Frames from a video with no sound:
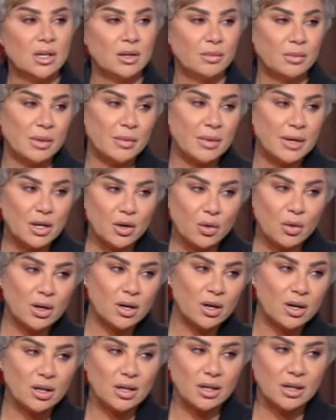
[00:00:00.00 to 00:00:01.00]
بما ان هو
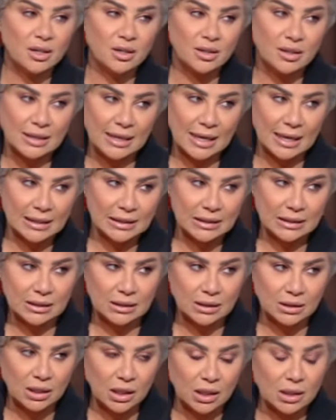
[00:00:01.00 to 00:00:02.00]
راجل
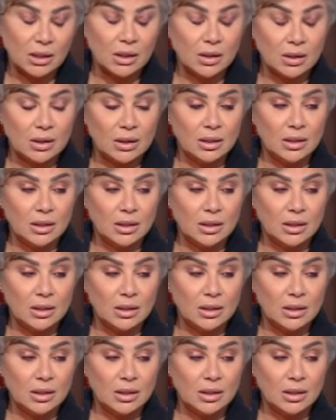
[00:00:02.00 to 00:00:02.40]
يعني دقيق مم.